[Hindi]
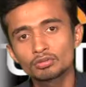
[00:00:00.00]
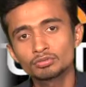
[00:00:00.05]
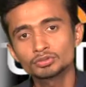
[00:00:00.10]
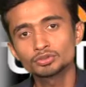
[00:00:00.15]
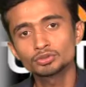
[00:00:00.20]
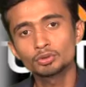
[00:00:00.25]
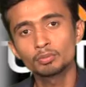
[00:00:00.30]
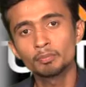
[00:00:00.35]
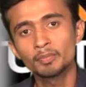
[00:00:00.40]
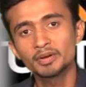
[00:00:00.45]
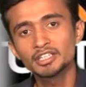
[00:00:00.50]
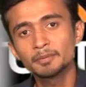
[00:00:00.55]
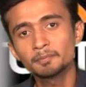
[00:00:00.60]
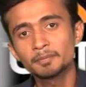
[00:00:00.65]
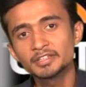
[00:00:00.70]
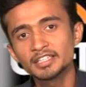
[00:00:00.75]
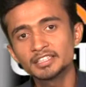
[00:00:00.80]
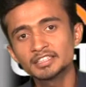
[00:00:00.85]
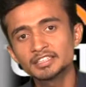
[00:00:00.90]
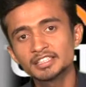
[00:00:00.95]
जो मध्य
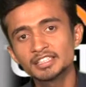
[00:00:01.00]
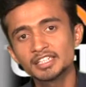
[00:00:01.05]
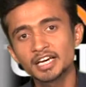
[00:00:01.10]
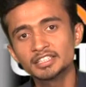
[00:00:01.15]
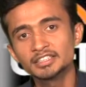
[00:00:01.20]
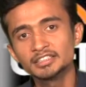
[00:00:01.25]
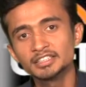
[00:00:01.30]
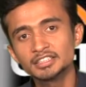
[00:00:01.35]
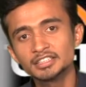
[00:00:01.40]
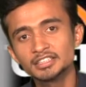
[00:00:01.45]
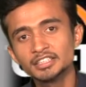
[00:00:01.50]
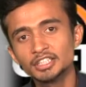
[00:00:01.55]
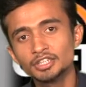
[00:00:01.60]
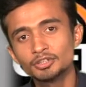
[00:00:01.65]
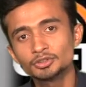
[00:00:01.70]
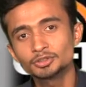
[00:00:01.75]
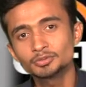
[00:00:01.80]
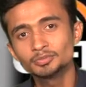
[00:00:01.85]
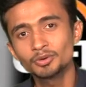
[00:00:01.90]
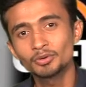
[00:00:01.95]
प्रदेश की राजनीति है
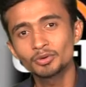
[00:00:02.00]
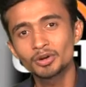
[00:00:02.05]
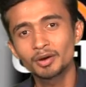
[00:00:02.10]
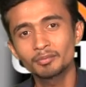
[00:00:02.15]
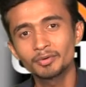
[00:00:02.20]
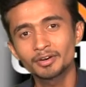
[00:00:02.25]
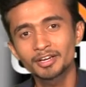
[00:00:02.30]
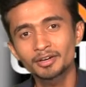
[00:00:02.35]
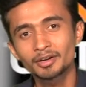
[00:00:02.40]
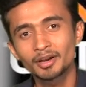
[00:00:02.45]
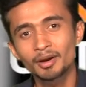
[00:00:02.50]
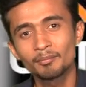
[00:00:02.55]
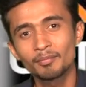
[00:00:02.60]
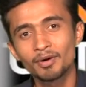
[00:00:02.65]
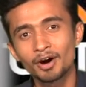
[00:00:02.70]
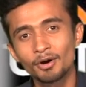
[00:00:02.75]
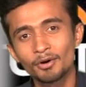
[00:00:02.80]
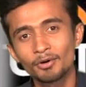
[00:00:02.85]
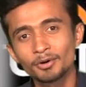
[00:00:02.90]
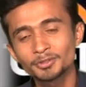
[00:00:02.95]
उसमें उठापटक का
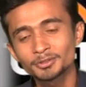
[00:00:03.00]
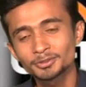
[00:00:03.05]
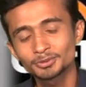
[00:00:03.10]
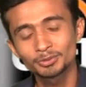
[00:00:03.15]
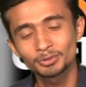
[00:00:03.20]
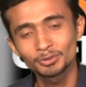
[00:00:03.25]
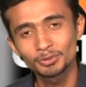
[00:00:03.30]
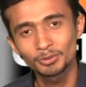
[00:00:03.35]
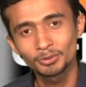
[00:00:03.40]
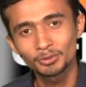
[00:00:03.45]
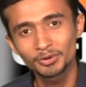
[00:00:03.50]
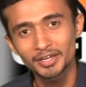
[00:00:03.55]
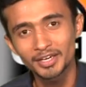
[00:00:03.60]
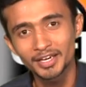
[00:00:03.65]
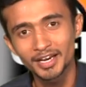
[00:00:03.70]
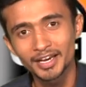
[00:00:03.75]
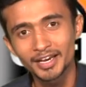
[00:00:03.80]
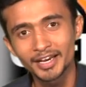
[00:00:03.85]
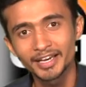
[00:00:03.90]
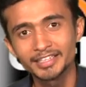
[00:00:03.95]
माहौल शुरू हो
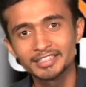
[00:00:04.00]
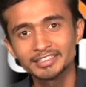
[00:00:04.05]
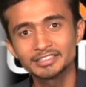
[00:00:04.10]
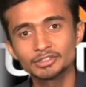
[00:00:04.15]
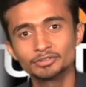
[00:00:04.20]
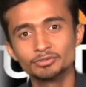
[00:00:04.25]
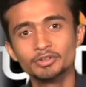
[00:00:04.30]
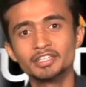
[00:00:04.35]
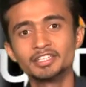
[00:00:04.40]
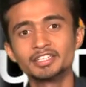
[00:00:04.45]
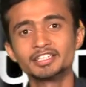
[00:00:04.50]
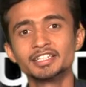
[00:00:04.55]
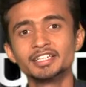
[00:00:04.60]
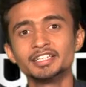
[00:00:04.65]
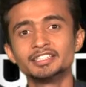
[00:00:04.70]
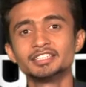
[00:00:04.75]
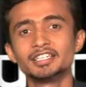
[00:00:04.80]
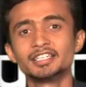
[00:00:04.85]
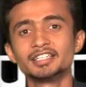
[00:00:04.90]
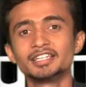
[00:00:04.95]
गया है इस ट्वीट
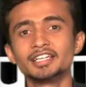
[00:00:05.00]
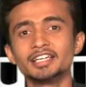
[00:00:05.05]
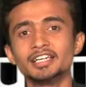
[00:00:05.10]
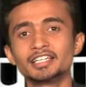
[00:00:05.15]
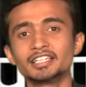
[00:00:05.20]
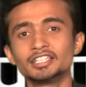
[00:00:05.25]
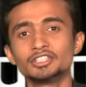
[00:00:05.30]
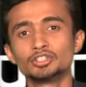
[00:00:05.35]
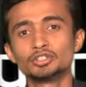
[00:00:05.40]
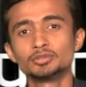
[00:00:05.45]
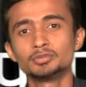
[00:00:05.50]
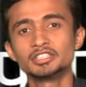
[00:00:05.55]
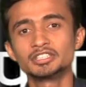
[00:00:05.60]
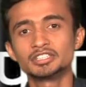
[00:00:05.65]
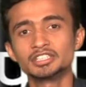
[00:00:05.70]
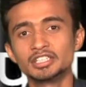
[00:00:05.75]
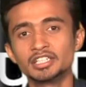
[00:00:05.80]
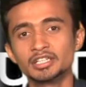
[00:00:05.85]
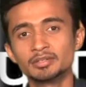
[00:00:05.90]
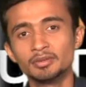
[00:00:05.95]
के जरिए लेकिन दिग्विजय
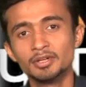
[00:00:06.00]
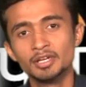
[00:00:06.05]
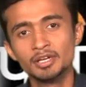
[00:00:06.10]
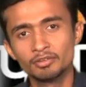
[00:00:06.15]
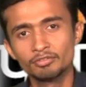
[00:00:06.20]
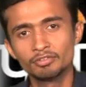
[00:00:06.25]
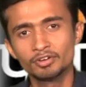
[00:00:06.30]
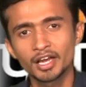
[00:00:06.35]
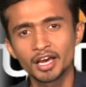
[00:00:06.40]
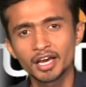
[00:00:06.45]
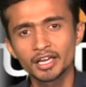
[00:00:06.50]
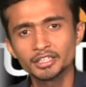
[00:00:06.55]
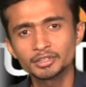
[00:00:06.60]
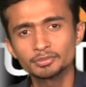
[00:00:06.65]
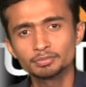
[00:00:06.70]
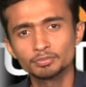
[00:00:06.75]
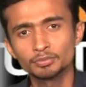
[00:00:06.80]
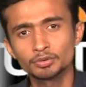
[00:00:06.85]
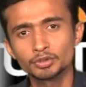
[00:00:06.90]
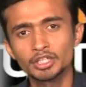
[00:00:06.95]
सिंह ने फिलहाल
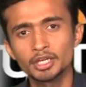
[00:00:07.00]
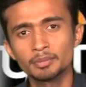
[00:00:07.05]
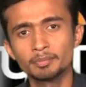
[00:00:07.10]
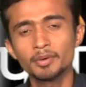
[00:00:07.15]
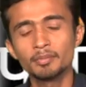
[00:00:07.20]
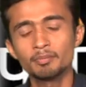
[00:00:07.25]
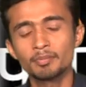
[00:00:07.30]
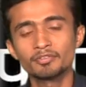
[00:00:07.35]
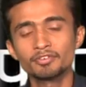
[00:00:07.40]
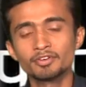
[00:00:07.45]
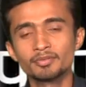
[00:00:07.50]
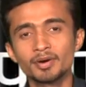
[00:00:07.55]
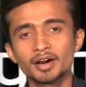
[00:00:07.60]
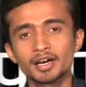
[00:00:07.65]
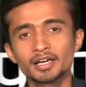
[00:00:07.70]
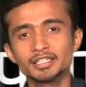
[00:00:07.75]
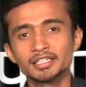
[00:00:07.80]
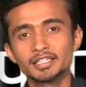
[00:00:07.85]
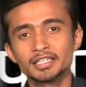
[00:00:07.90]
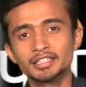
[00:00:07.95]
इस मुद्दे पर माफ़ी
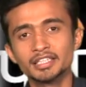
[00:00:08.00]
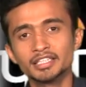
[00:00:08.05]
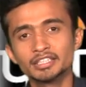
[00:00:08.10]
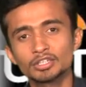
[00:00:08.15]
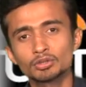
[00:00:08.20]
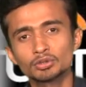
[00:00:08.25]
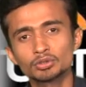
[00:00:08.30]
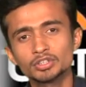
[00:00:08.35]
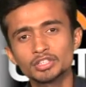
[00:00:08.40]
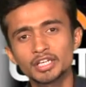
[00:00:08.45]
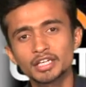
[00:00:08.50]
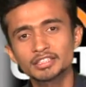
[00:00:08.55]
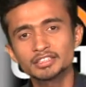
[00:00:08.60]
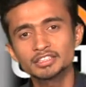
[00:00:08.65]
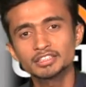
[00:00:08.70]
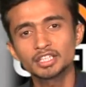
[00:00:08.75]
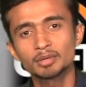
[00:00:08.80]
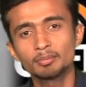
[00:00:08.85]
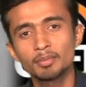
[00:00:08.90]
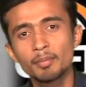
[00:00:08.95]
मांग ली है देश और दुनिया के
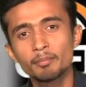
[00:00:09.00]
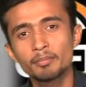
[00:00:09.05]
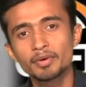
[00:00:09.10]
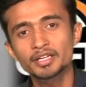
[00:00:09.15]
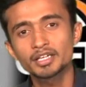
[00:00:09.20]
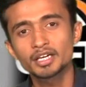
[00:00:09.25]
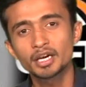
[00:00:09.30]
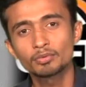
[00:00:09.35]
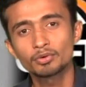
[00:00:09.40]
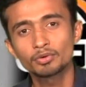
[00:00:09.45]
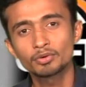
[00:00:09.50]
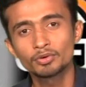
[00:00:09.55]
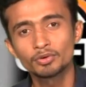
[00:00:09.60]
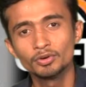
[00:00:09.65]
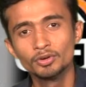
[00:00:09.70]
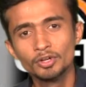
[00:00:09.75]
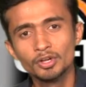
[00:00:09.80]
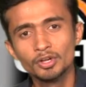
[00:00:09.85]
ऐसी तमाम बड़ी खबरों को